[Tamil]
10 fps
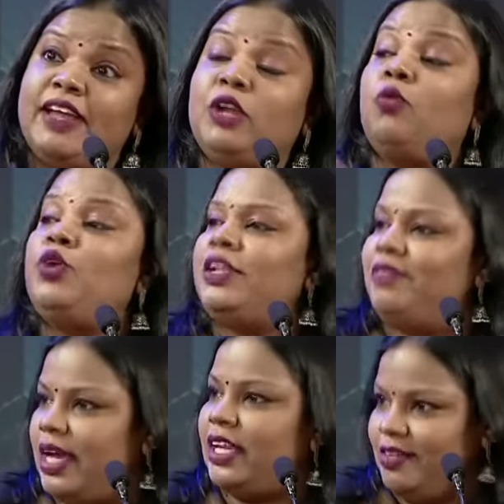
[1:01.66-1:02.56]
அண்ட் உணர்வு
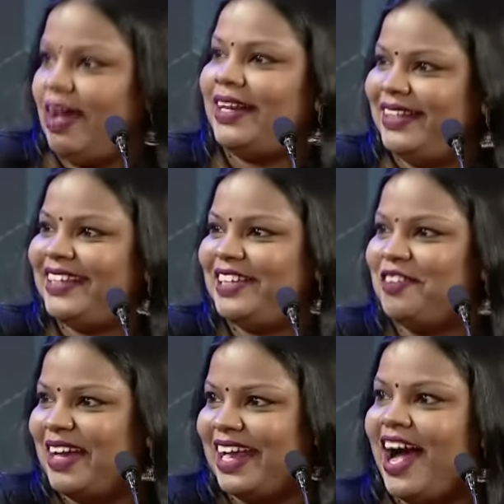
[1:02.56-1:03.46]
அடுத்த இதுக்கு
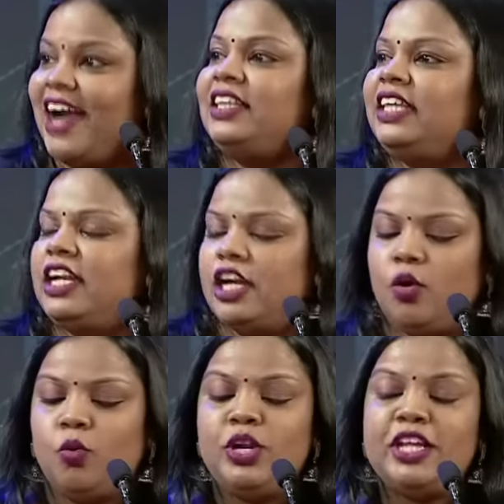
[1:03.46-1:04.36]
வர அடுத்து என்னன்னா
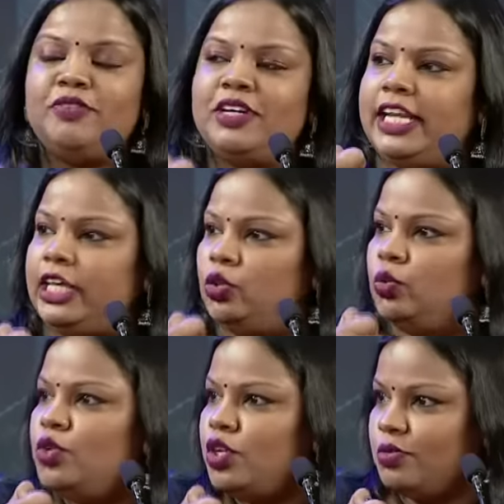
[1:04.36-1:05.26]
உணர்வுகளை
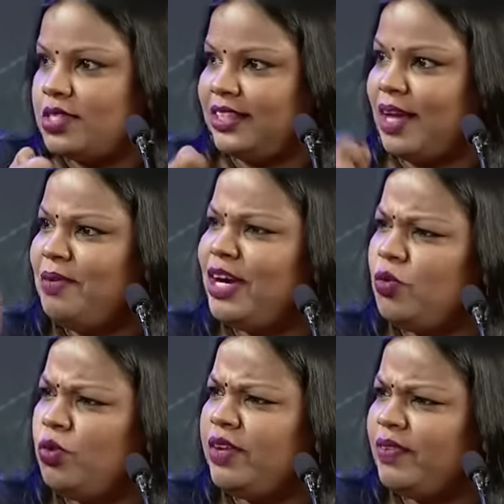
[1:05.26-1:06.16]
தூண்டணும் சார் தமிழன்
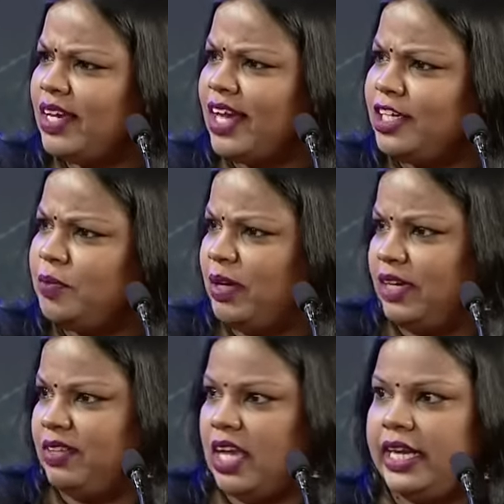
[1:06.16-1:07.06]
உணர்வுக்கு
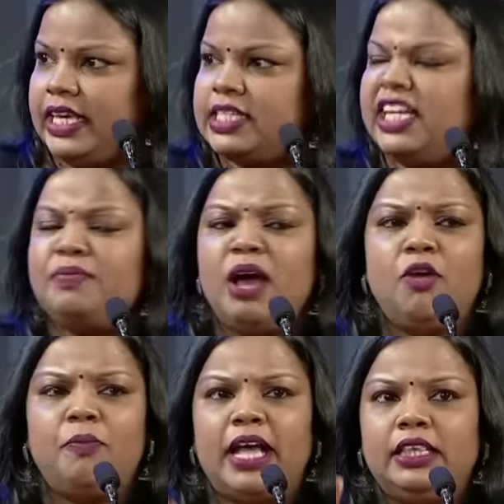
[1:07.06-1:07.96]
கட்டுப்பட்டவன் தான் இன்னைக்கு சினிமாவை
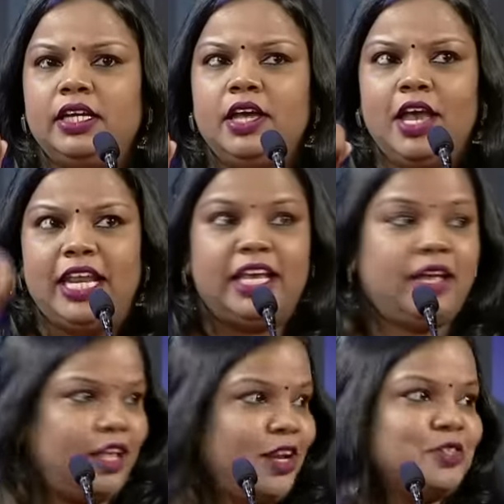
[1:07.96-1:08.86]
பார்த்து இன்னைக்கு
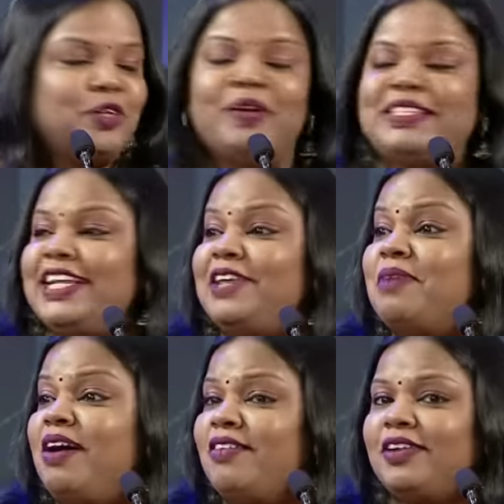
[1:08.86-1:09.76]
அதான் நான் சொல்லுவேன்
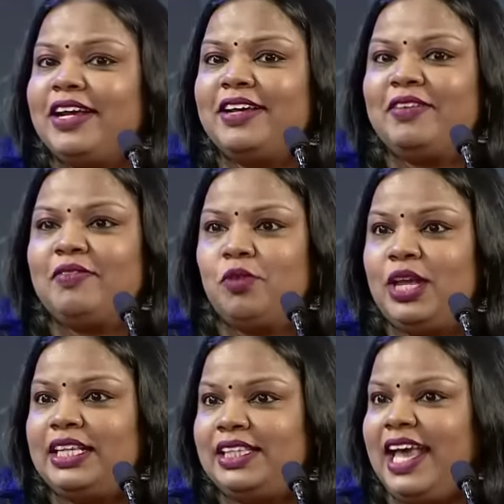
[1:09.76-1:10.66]
சினிமா
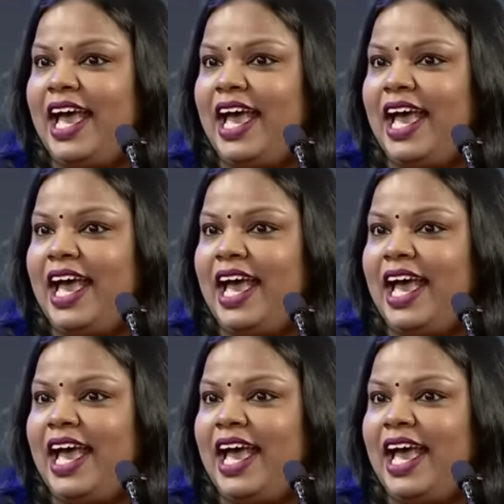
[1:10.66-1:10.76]
உலகத்துல